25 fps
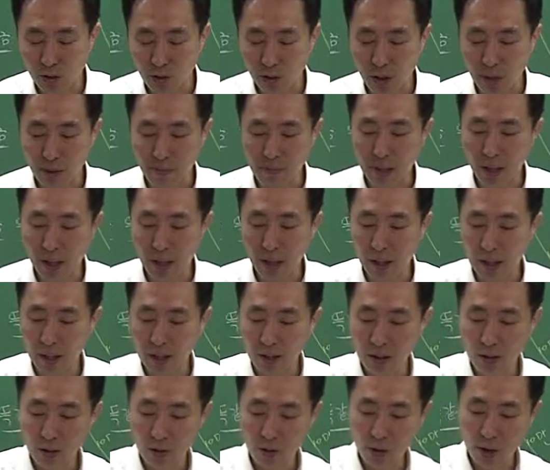중요합니다.
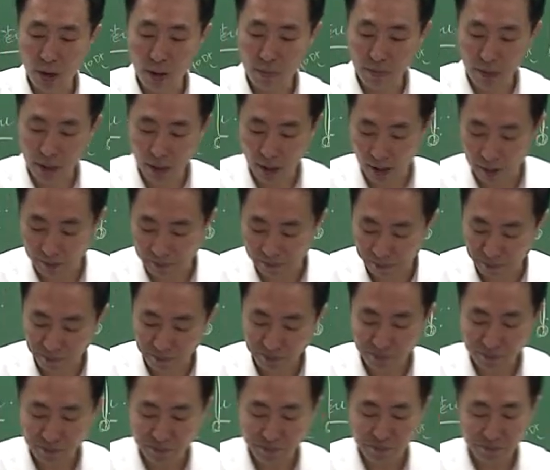예? 중요합니다.
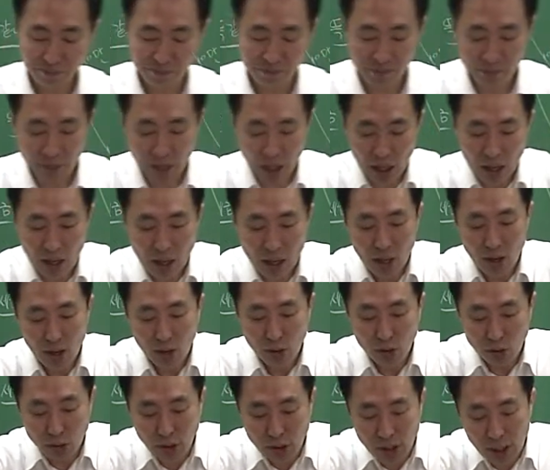
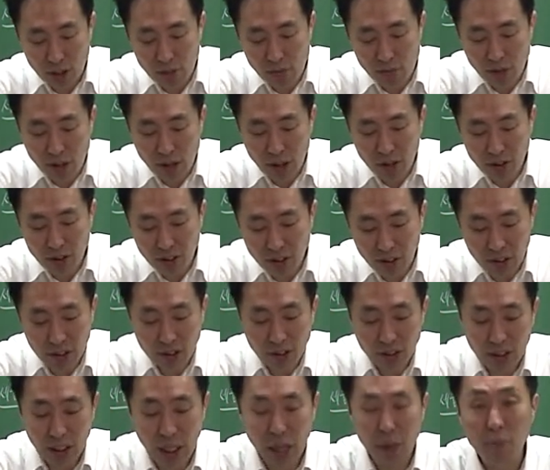국세 부과의
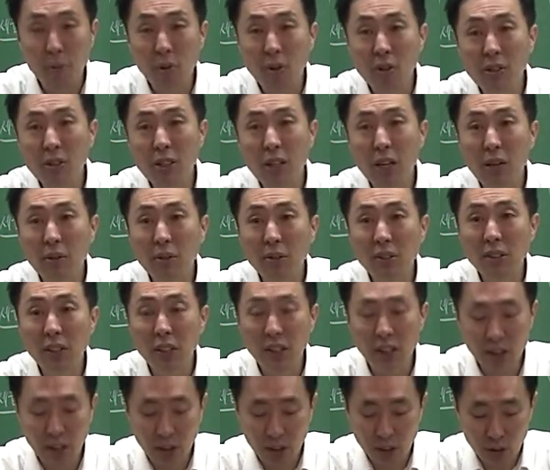원칙은 제목을 잘
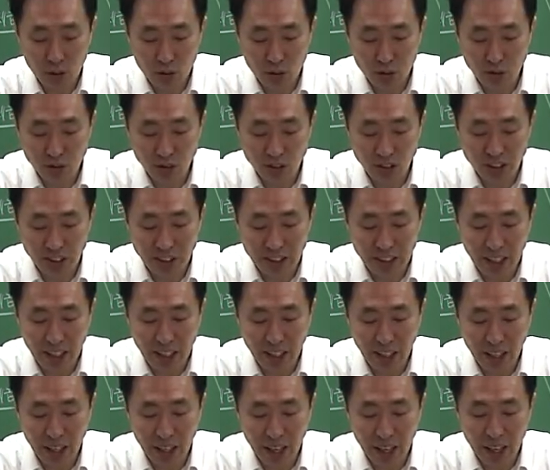보세요. 예?
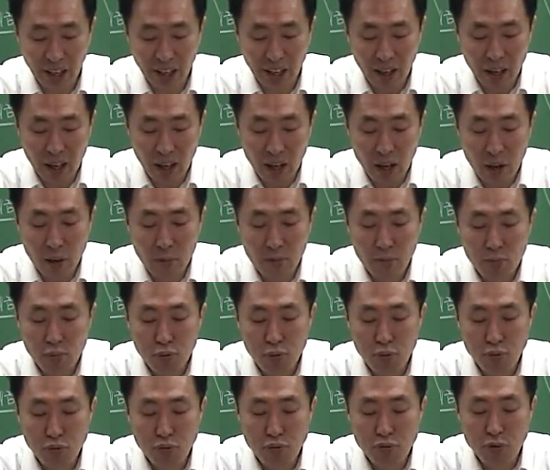국세의
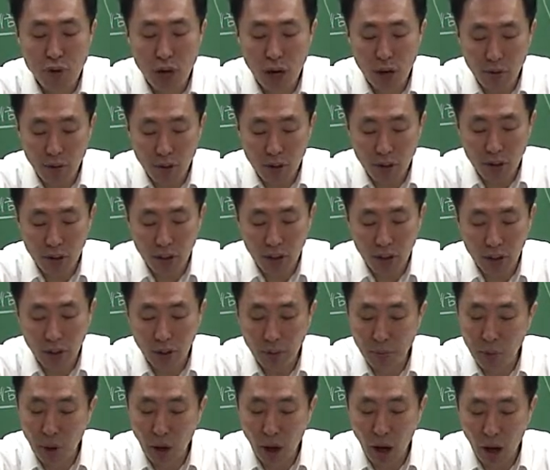부과의 원칙.
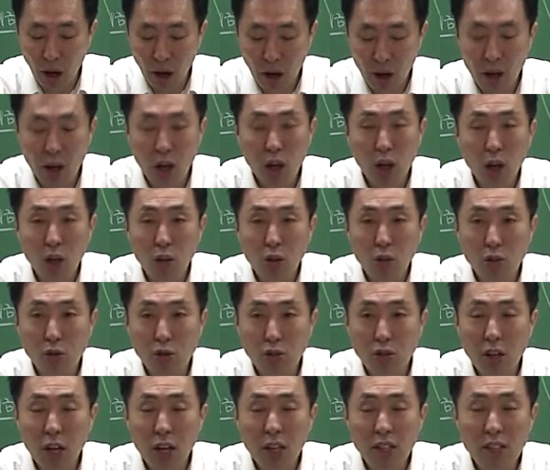이건 뭐야?
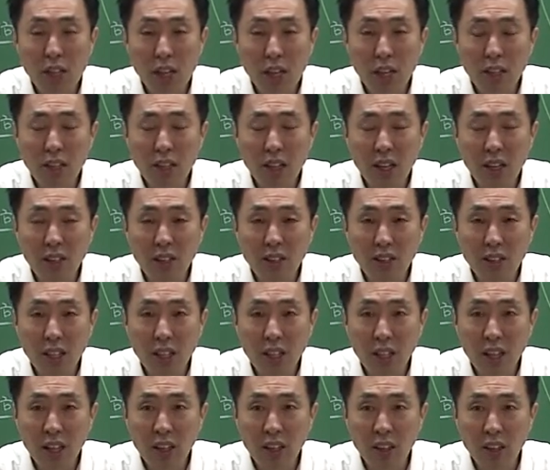국가에서 하겠다는
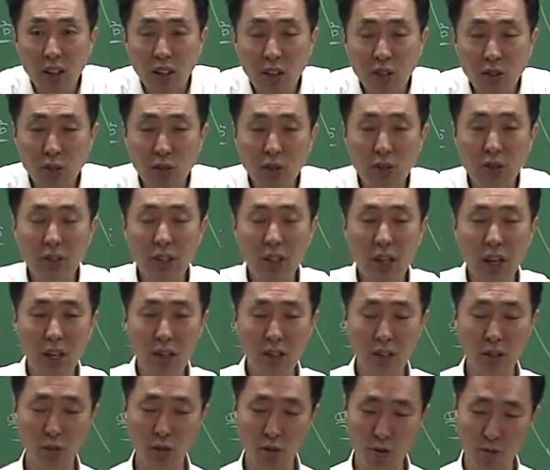거잖아요.
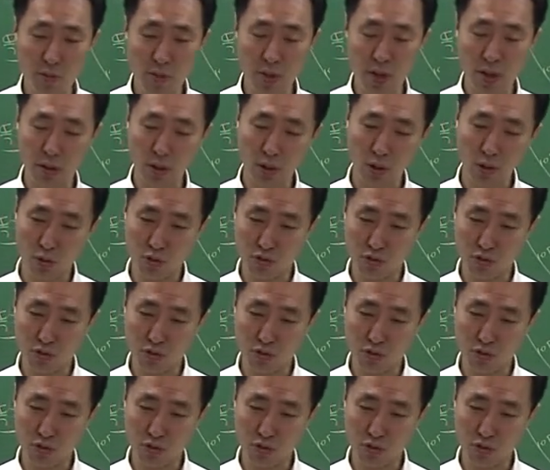국가에서 국민한테